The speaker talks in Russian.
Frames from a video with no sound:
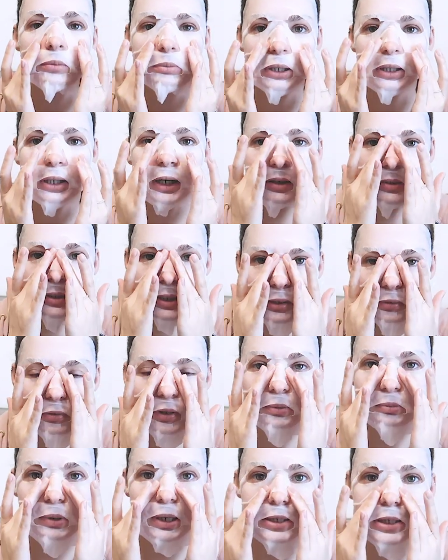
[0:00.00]
Мне нравится
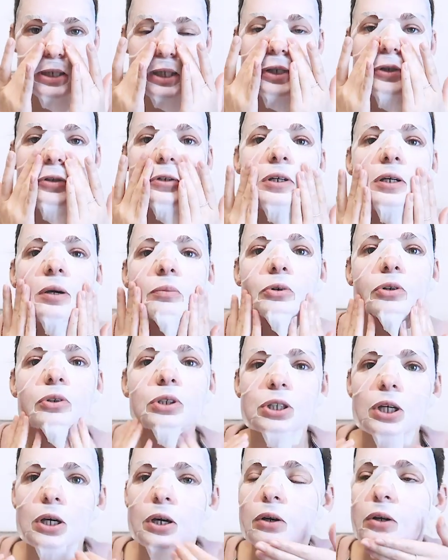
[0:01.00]
информация, которую я
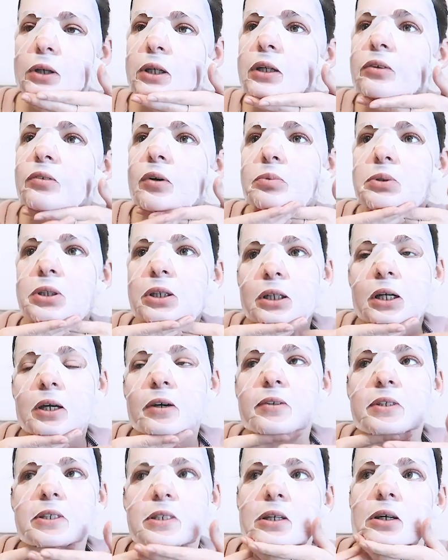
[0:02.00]
получаю. И вообще
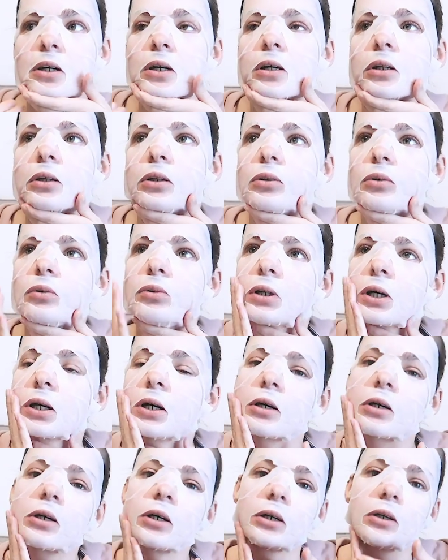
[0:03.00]
нравится то,
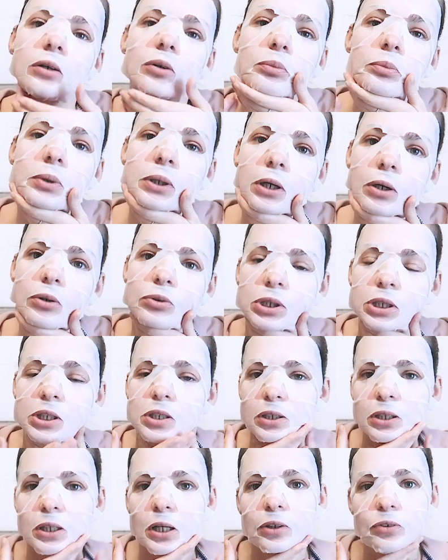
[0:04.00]
как у меня уже
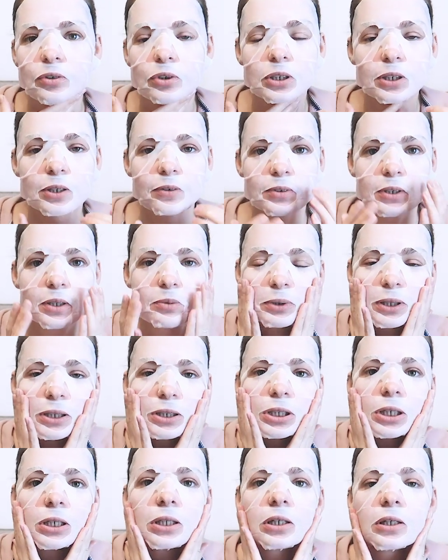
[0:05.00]
складываются
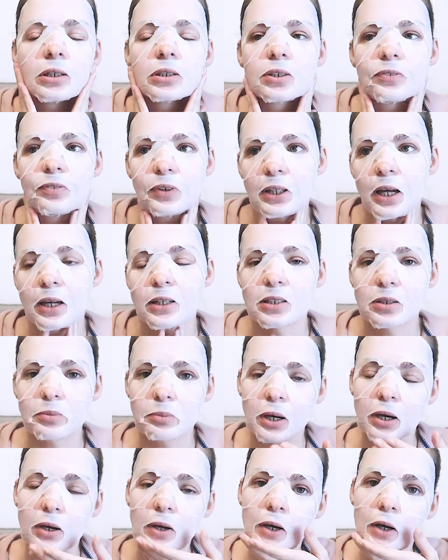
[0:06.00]
взаимоотношения с
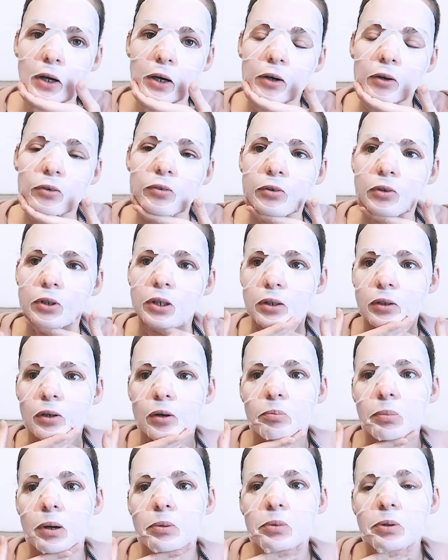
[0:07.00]
финансами. Вот,
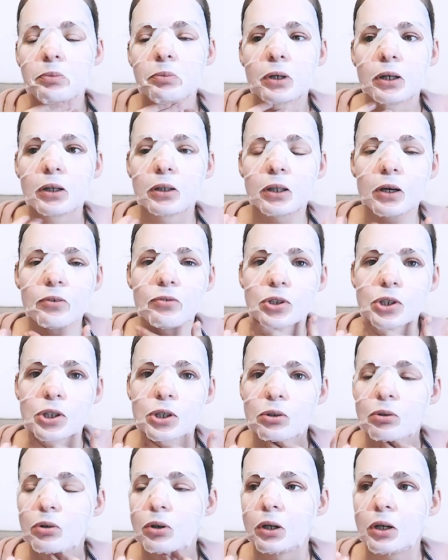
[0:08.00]
помимо того,
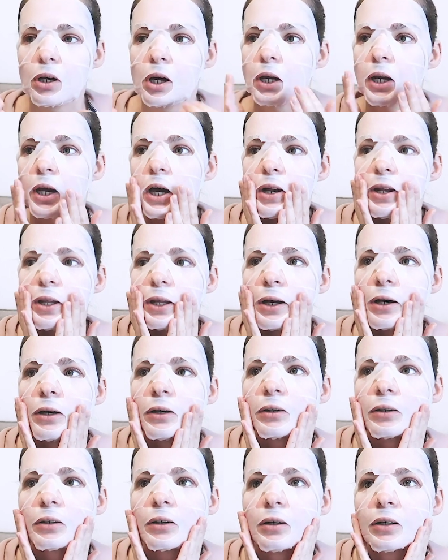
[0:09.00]
что
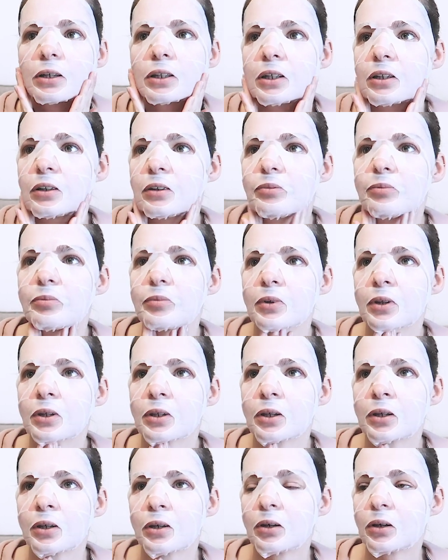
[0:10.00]
реально как-то
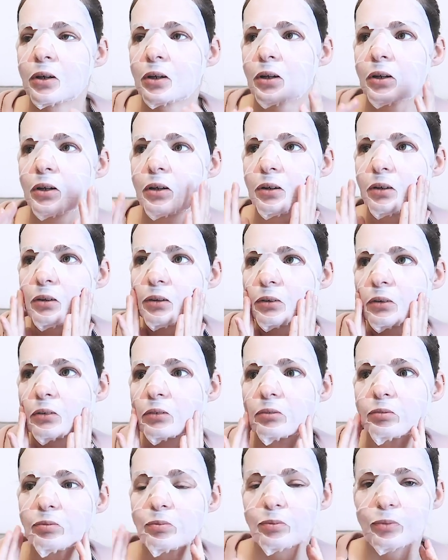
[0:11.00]
Э,
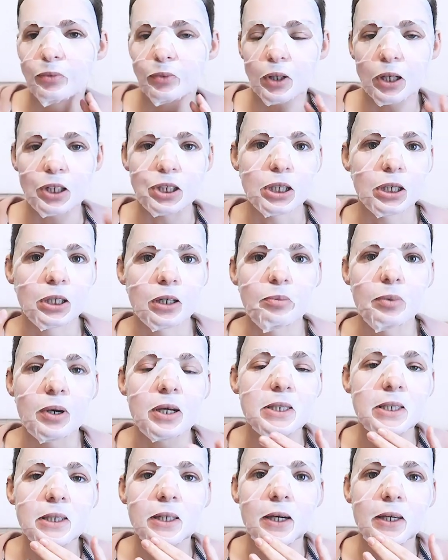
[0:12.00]
начали
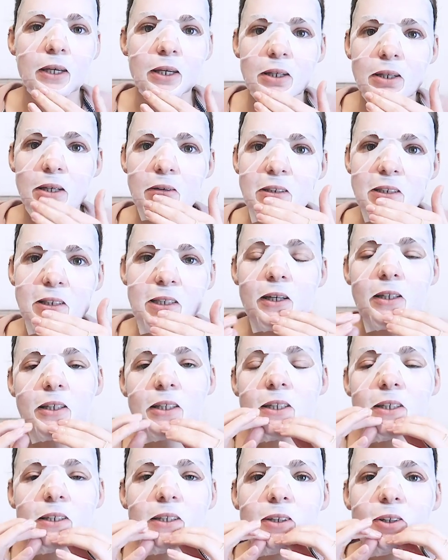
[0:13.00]
опять какие-то
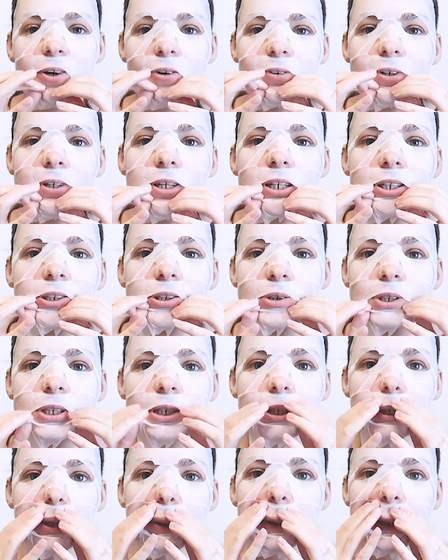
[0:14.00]
странные новые
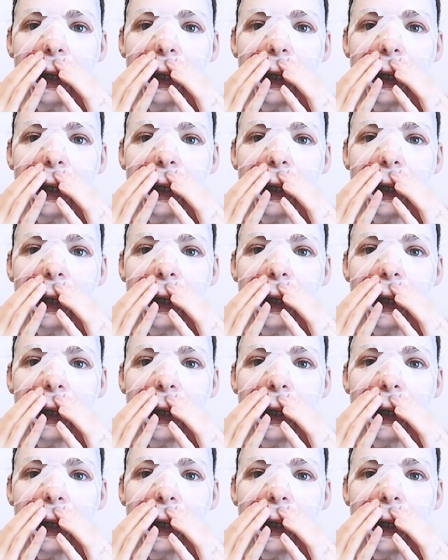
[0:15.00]
источники